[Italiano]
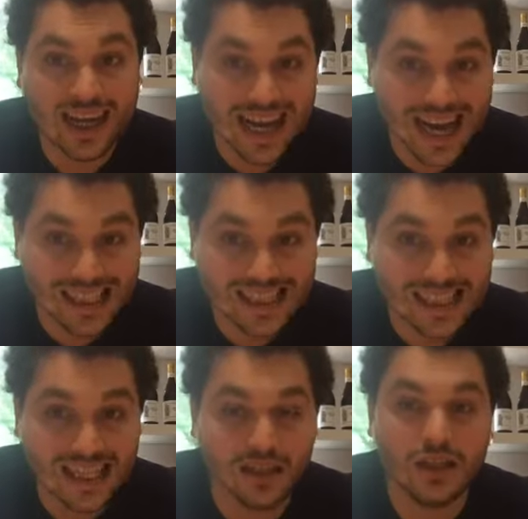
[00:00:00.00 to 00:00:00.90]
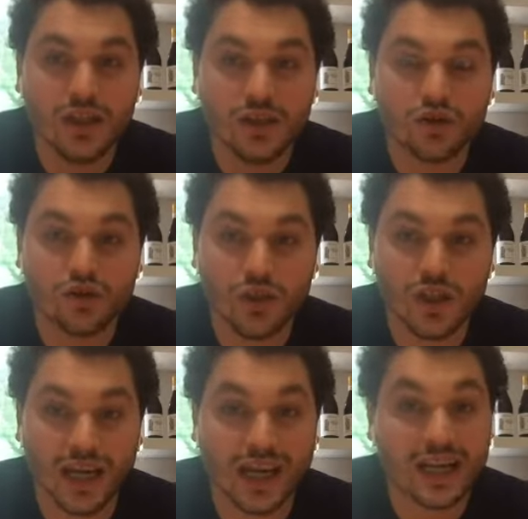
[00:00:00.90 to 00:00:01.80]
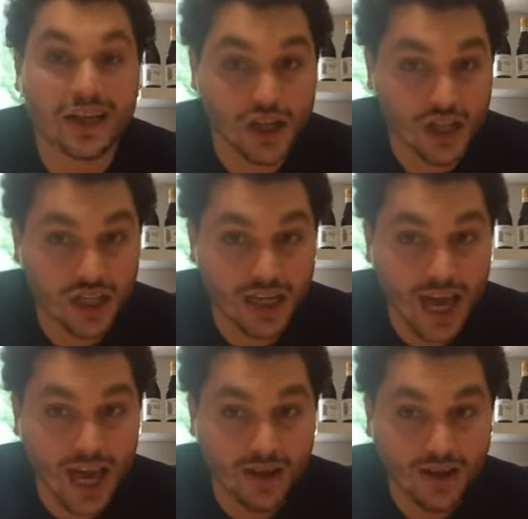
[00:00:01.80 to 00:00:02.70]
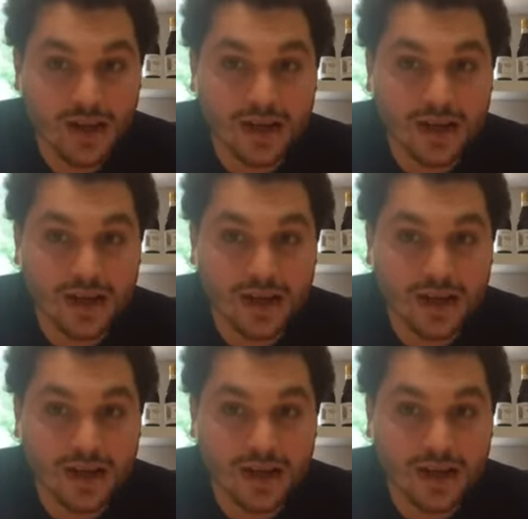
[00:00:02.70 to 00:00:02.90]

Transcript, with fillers: case, costruisce le cascine.